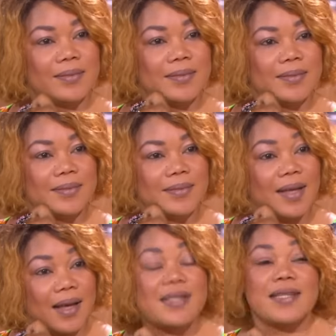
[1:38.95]
Ouais, c'est
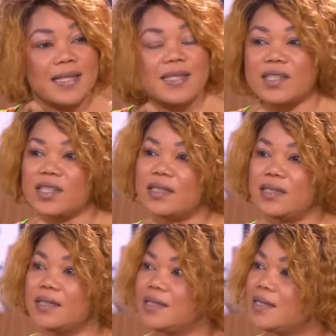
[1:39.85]
ça. Ah, c'était ça, j'ai dit.
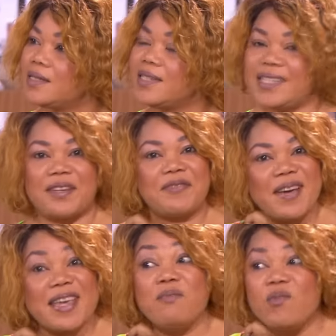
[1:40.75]
J'ai
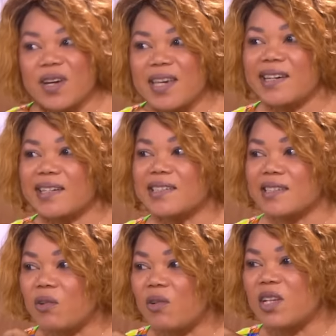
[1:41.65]
failli mourir
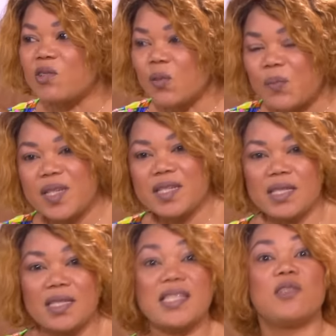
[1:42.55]
sans connaître ce
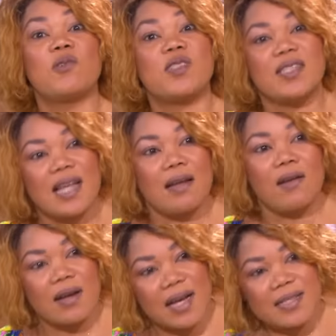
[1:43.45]
plaisir. C'est donc ça
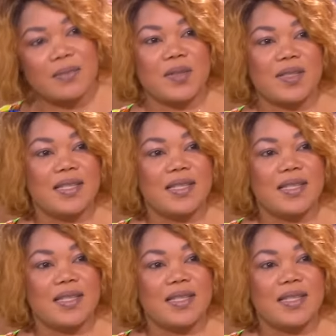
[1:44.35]
l'orgasme.